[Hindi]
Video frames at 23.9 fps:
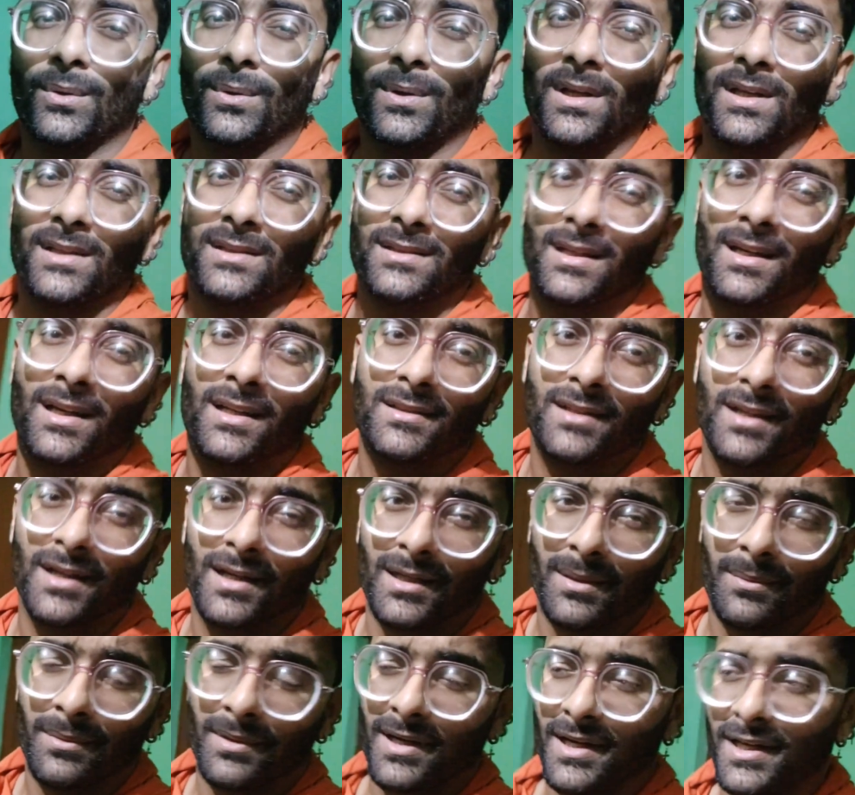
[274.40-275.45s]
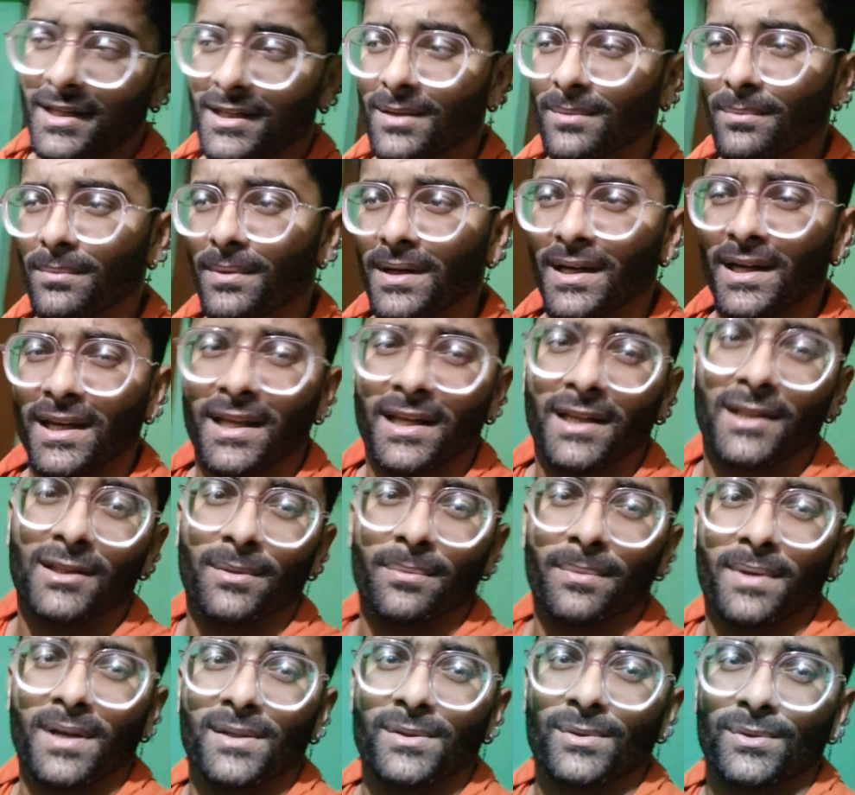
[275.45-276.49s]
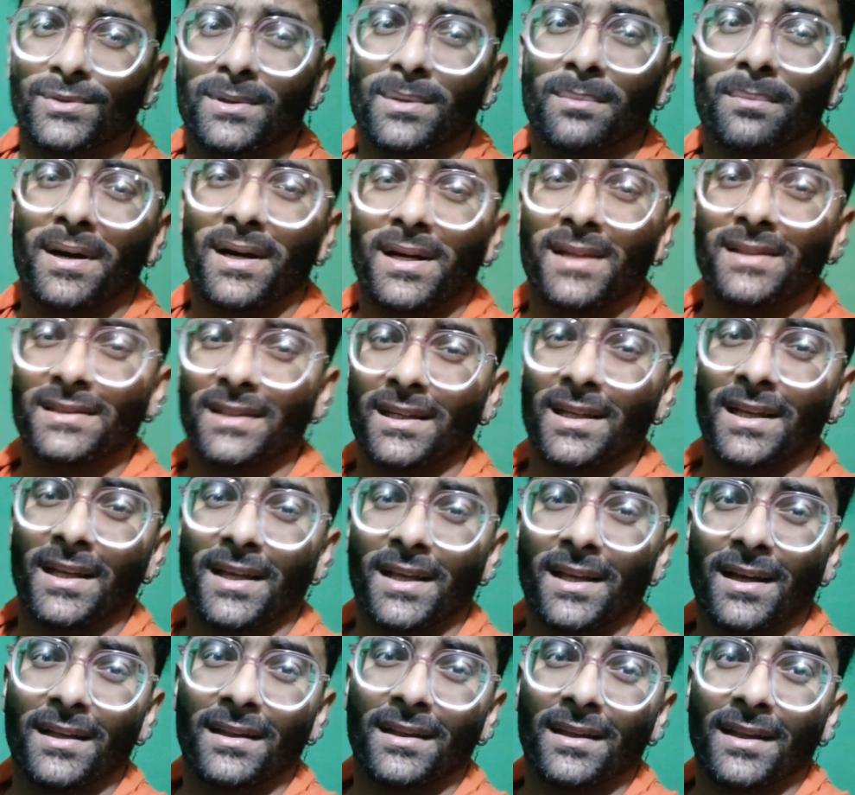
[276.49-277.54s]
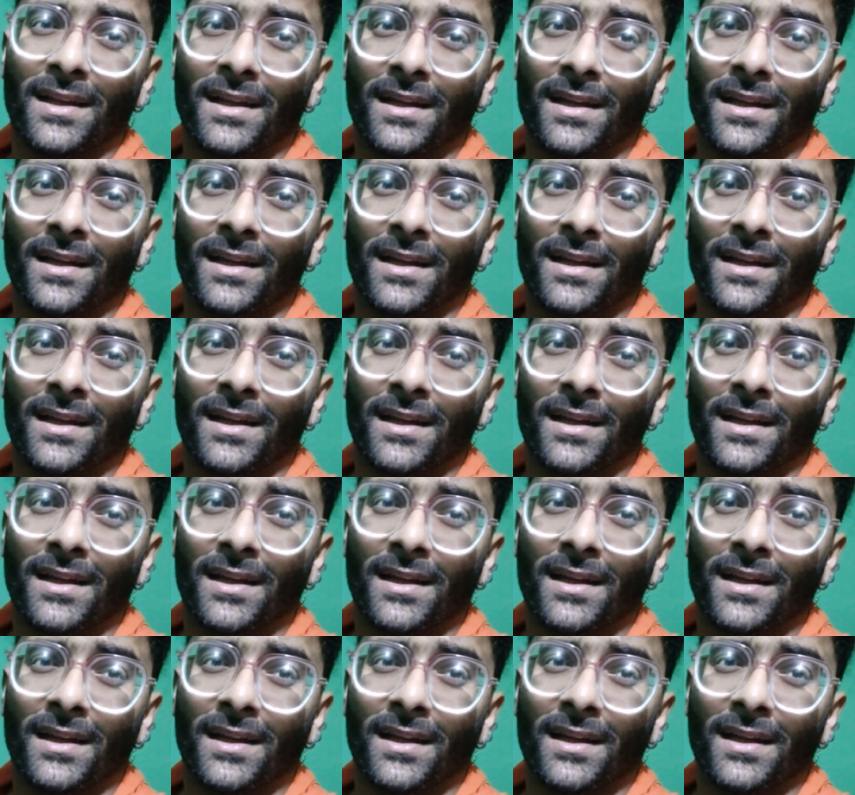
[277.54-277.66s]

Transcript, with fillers: थोड़ा सा आज खाना बनाने का मन नहीं है तो मैंने सोचा बाहर से लेके आते